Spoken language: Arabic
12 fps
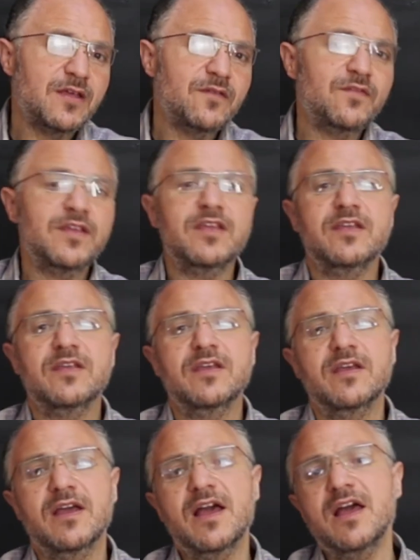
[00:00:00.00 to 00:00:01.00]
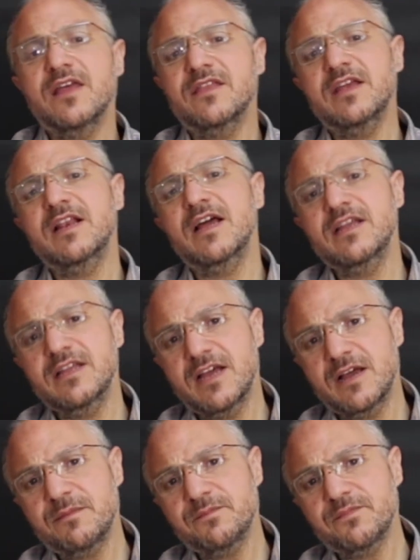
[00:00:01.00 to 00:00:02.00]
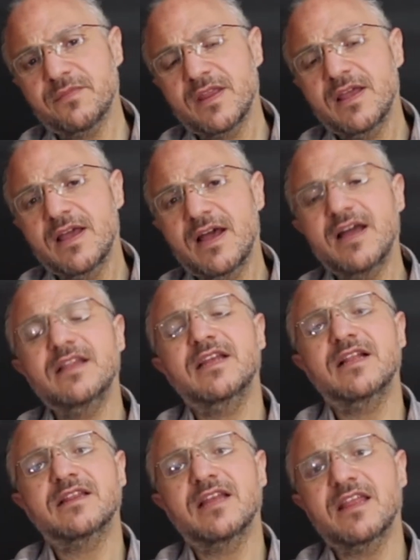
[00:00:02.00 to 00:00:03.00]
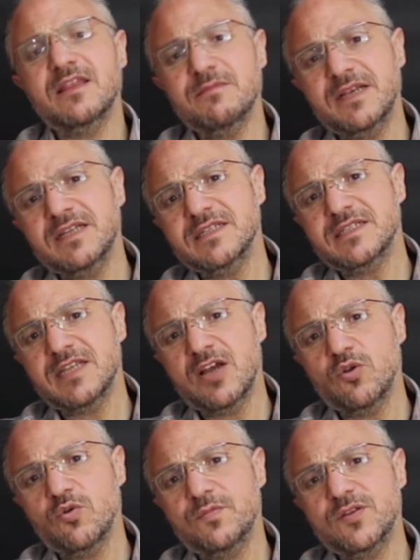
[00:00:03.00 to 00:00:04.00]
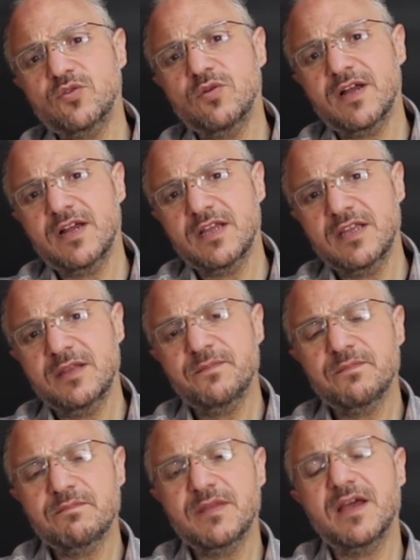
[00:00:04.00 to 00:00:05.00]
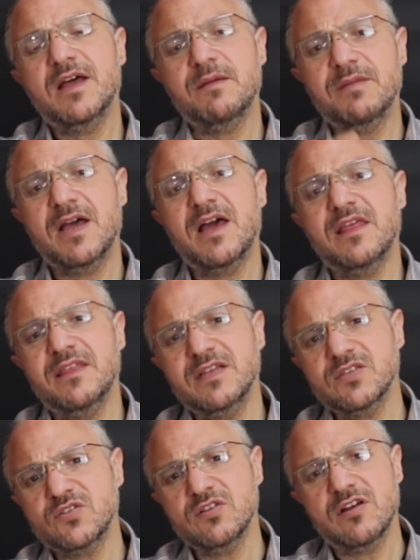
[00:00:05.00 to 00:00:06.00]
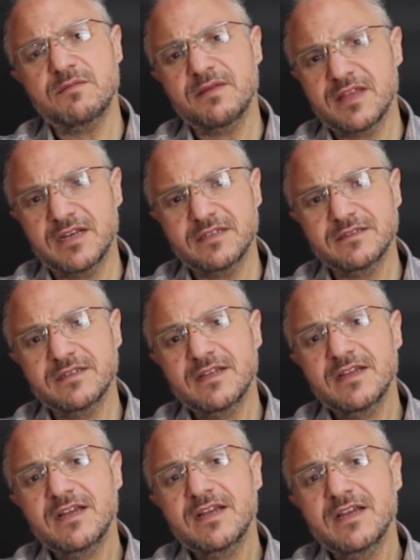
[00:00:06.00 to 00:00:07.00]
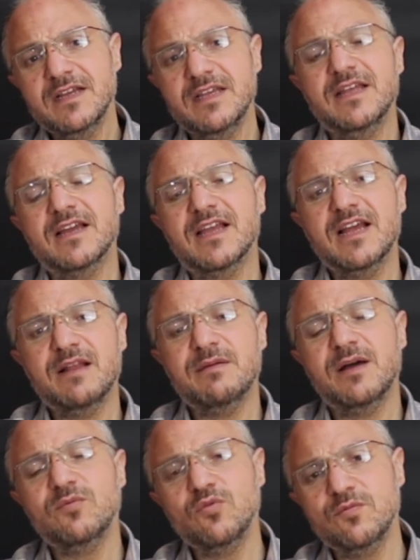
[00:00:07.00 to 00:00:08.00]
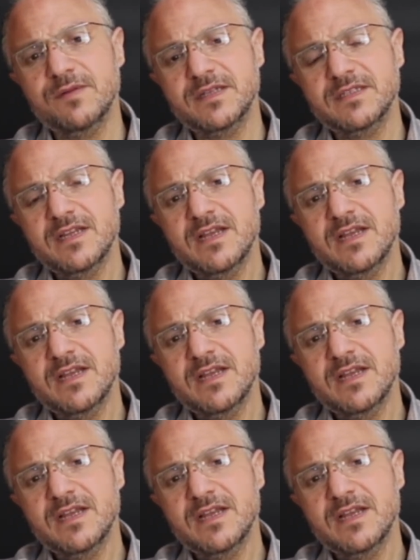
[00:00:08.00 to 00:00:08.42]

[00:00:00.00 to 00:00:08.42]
في هذه الأيام أن يلتزم الإنسان بالدعاء بهذه الصيغة مثلا إذا كان مهموما